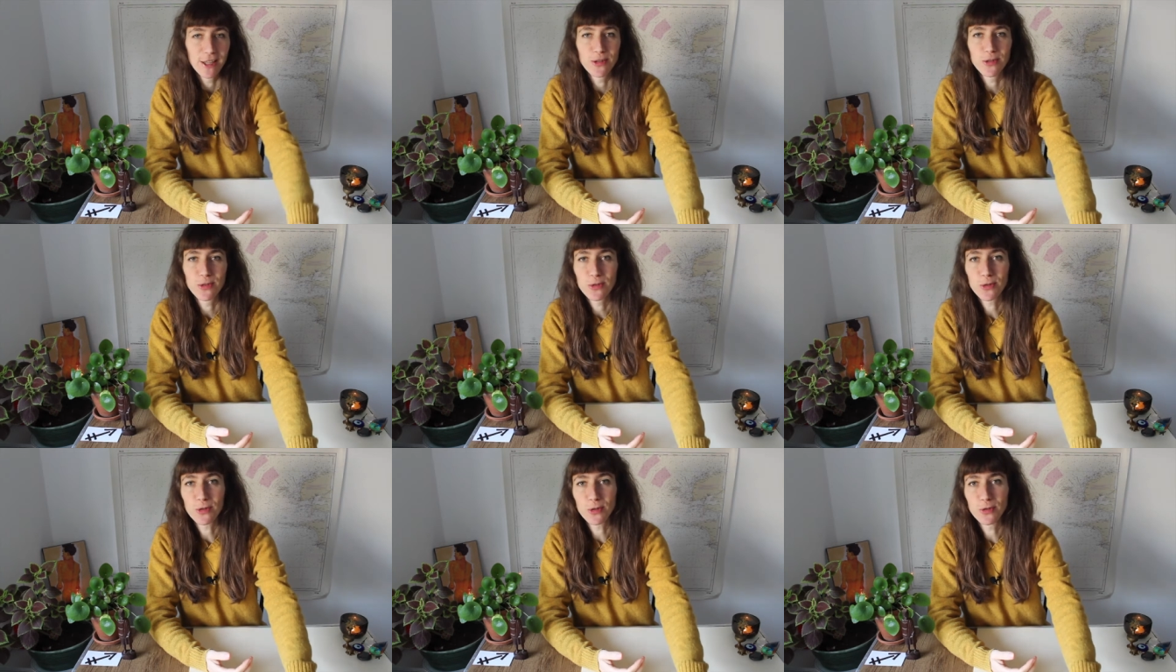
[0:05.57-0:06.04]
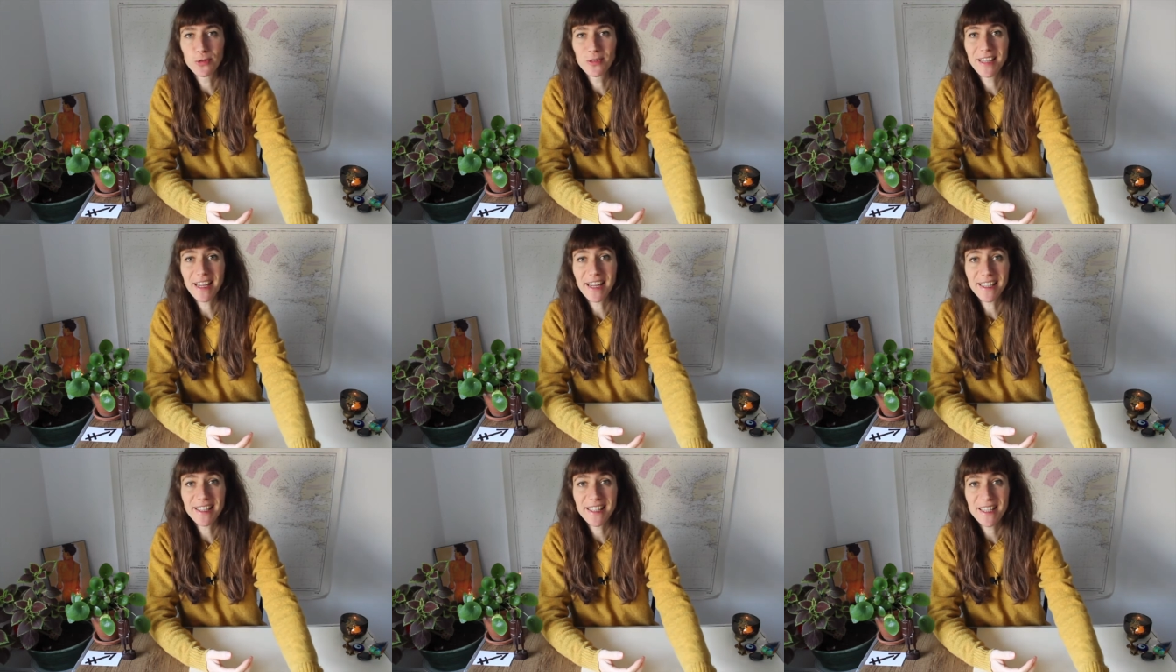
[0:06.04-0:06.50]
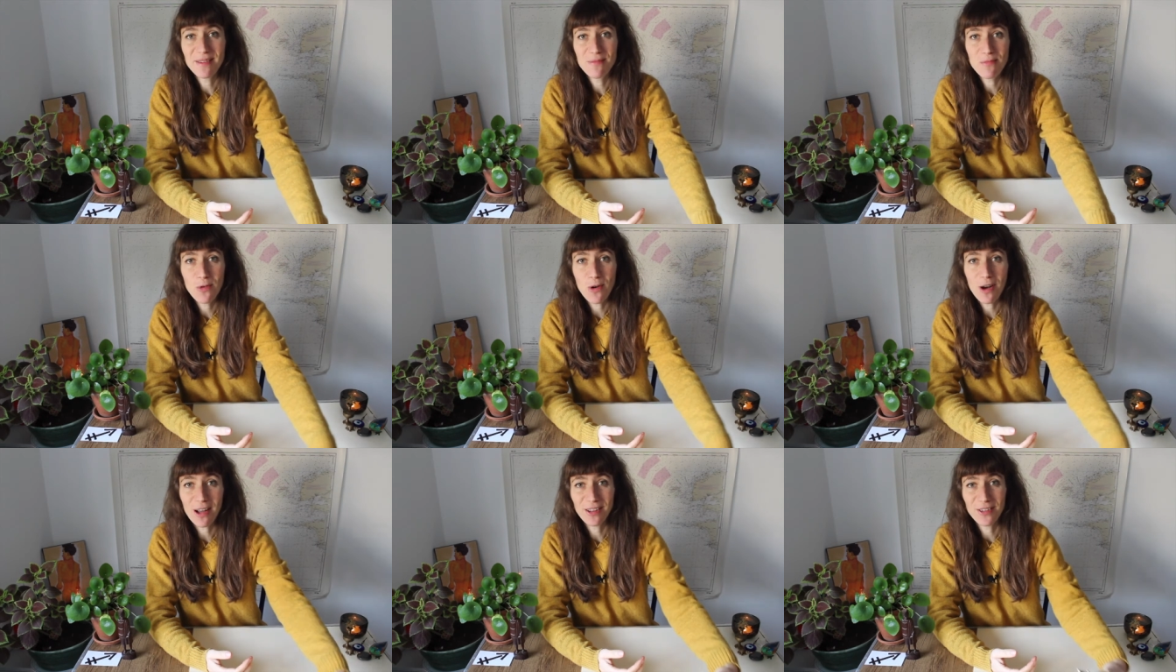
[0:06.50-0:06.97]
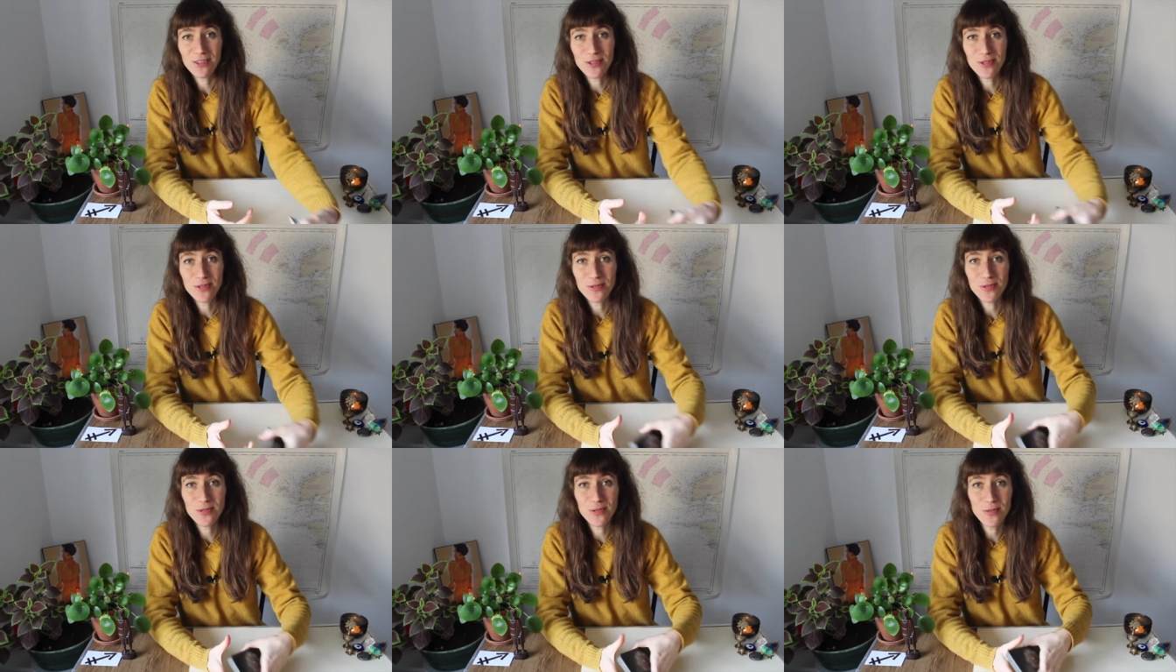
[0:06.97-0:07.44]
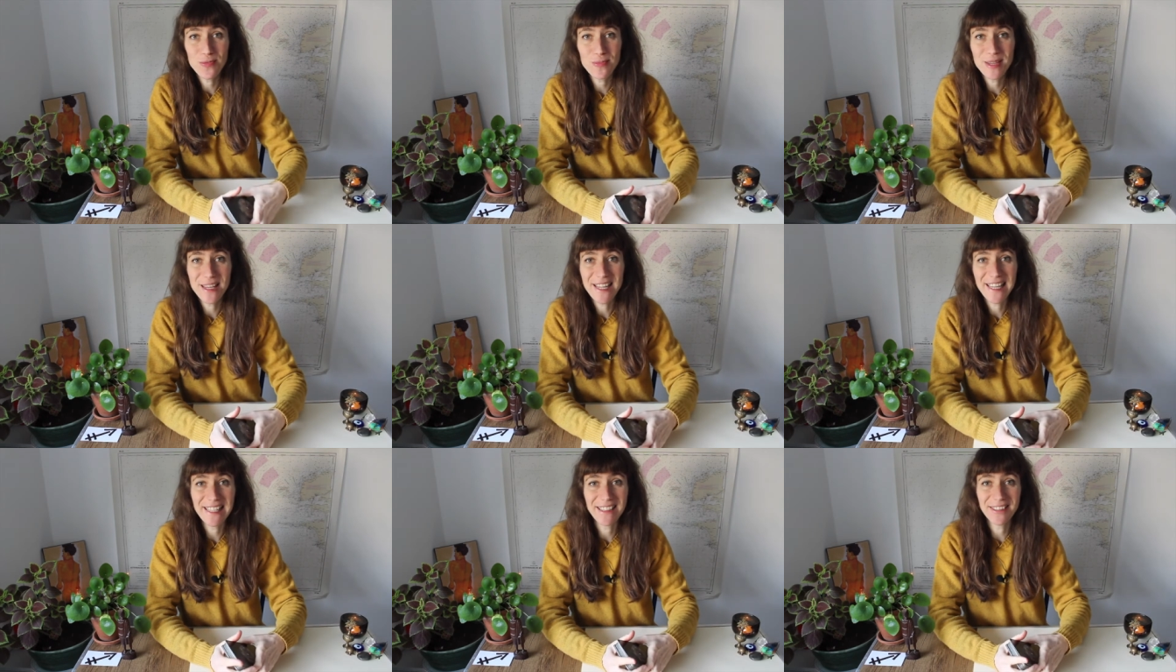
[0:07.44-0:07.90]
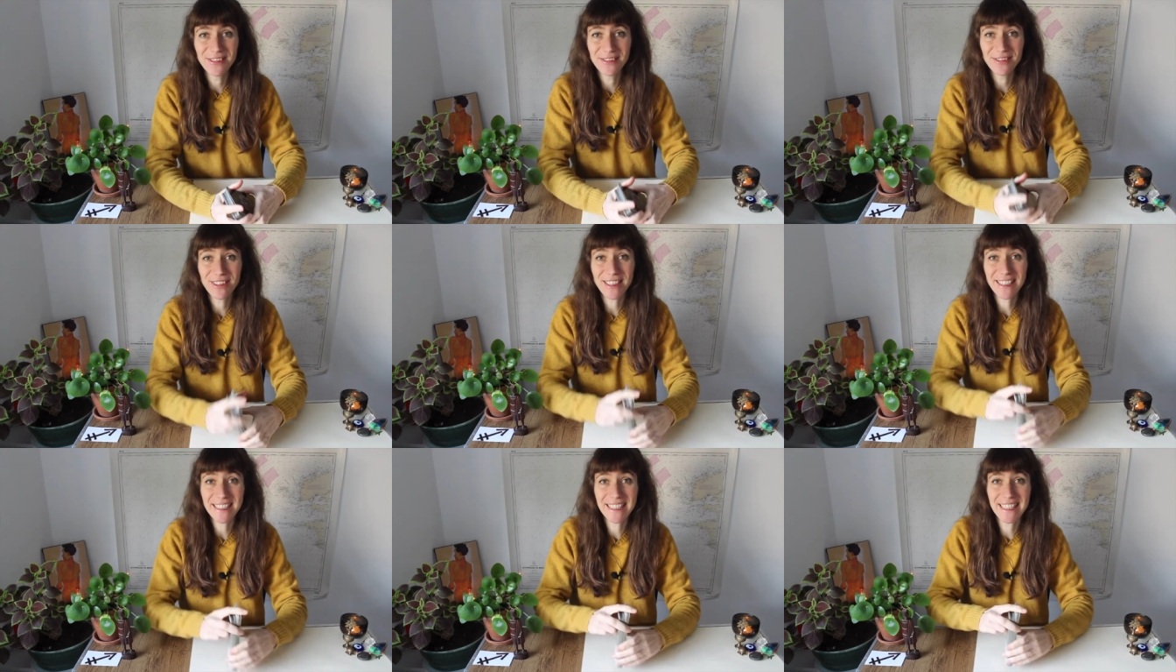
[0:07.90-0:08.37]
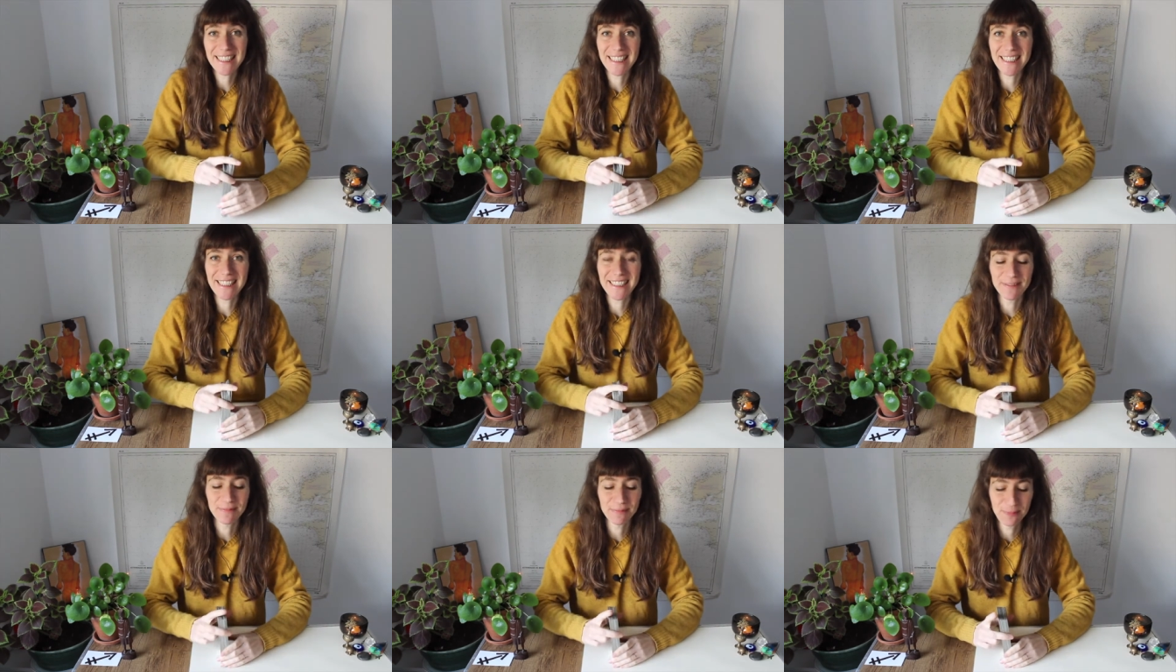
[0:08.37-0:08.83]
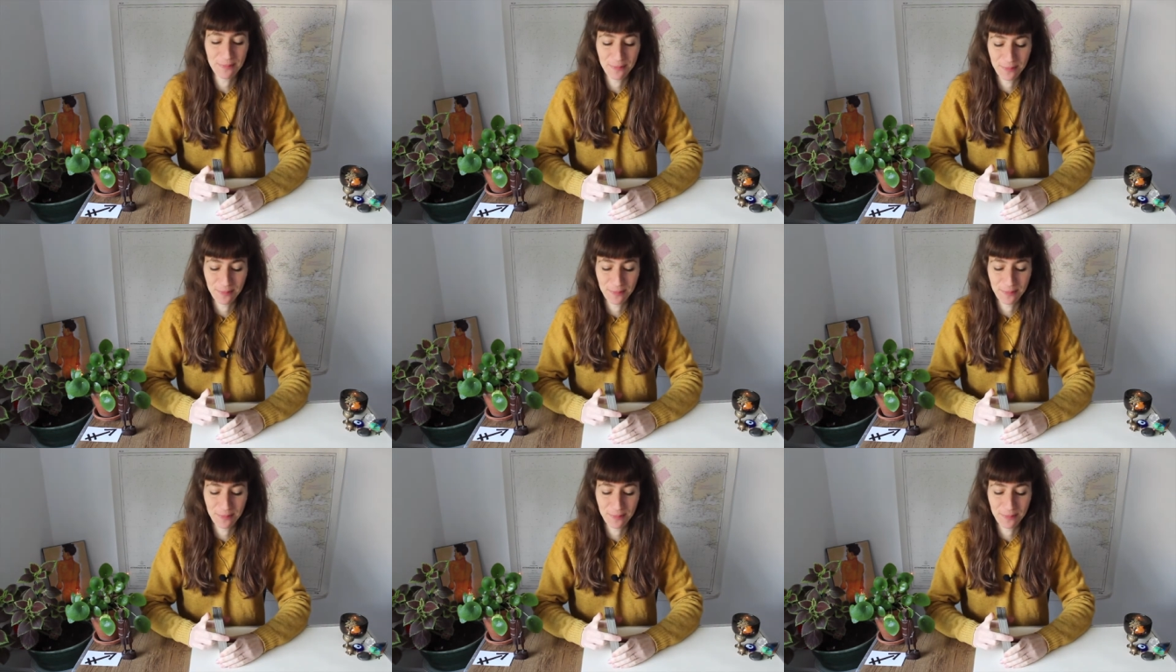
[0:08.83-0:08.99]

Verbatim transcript: notre dernier mois de 2021.